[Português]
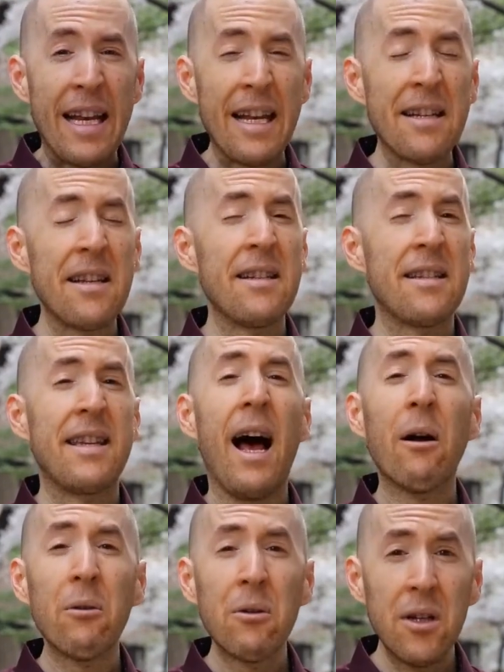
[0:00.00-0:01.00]
Não soa
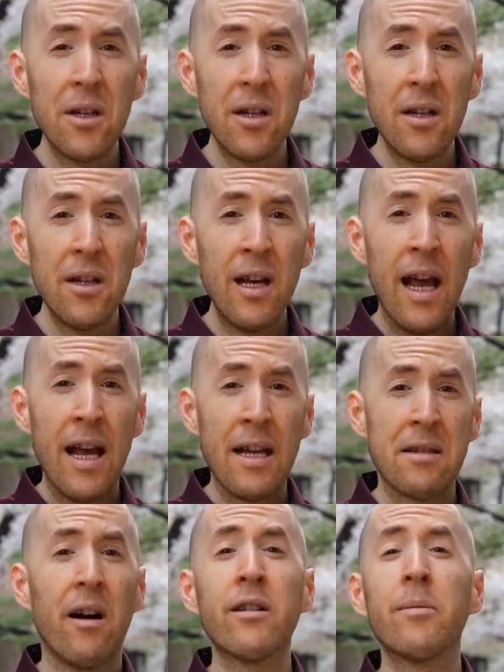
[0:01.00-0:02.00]
bem, é
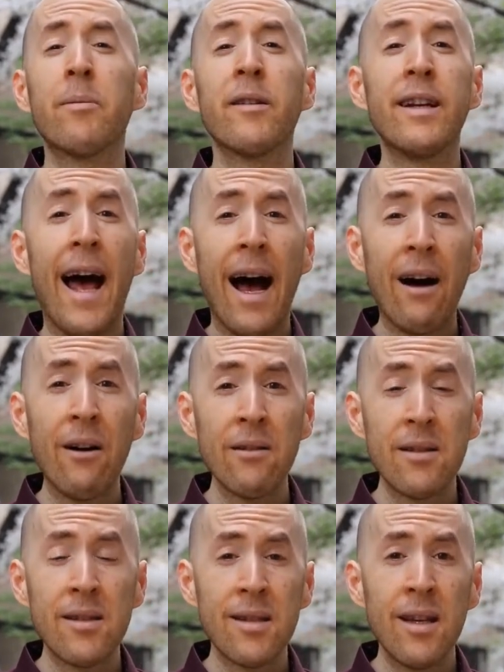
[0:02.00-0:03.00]
difícil de pronunciar,
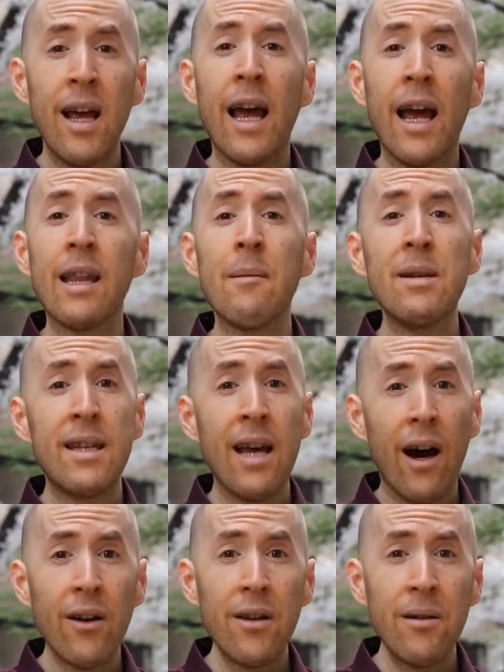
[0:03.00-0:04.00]
e deixe-me
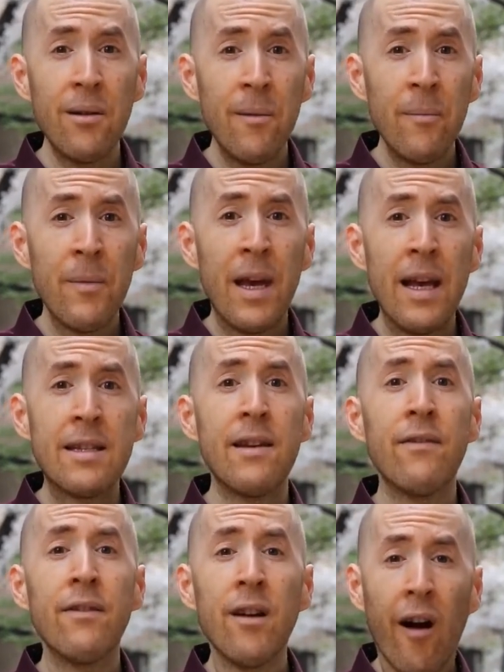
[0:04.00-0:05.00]
dizer, é ainda mais
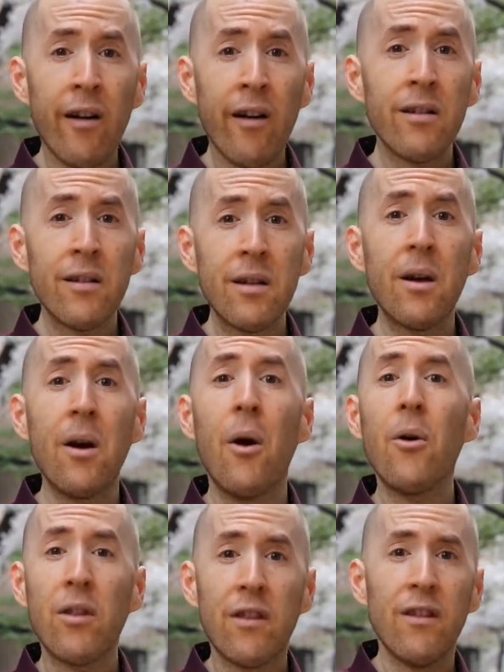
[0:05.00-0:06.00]
difícil de
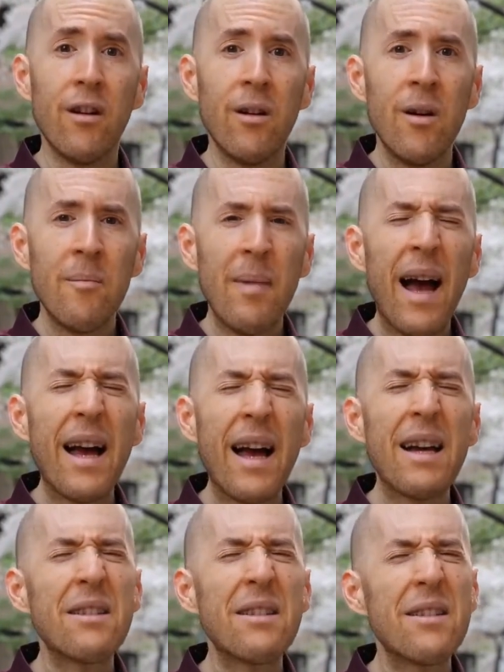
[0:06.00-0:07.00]
passar.
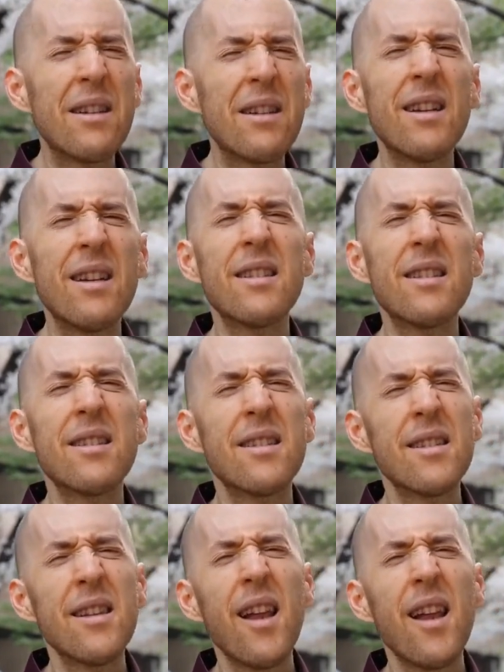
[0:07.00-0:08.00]
Na verdade,
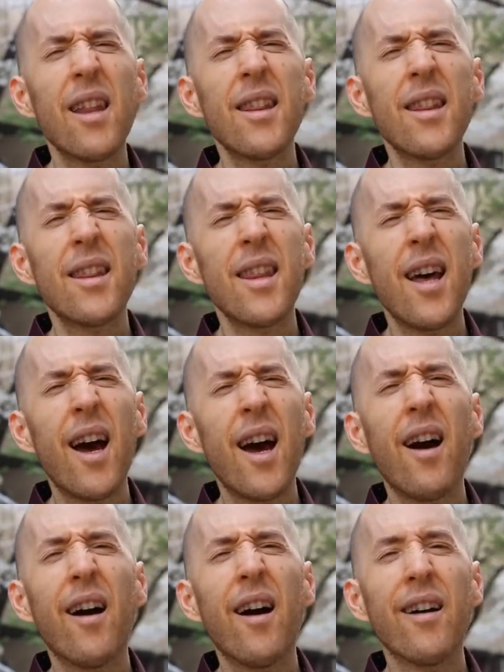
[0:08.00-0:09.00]
não é tão
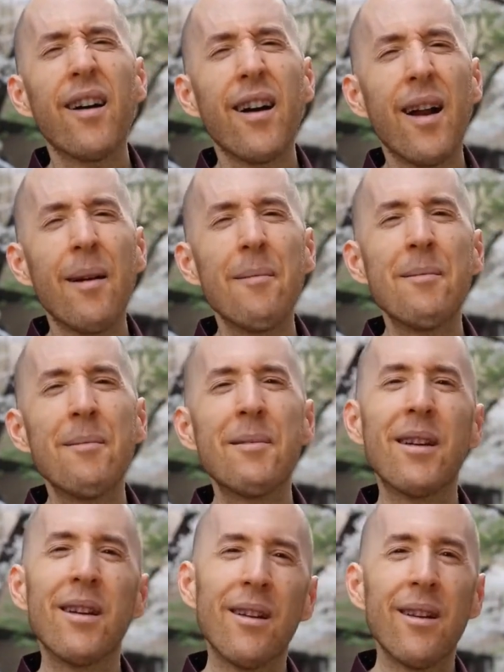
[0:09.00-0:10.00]
difícil.
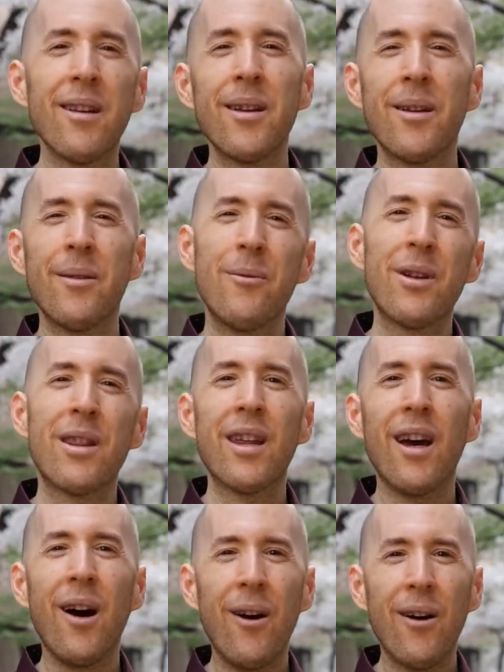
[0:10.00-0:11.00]
Estou lidando
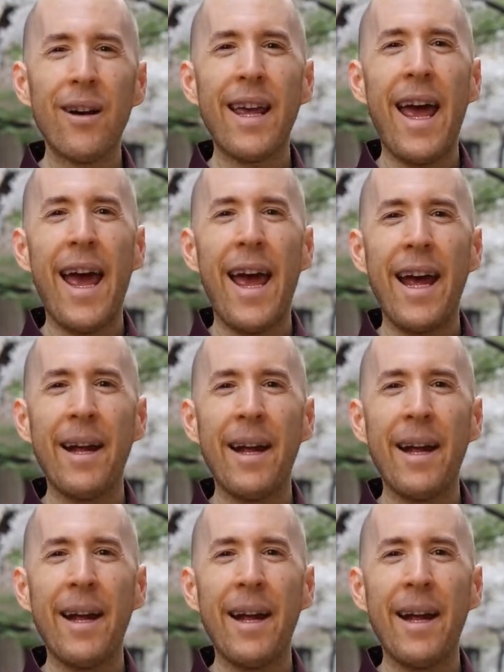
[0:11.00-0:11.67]
bem com isso.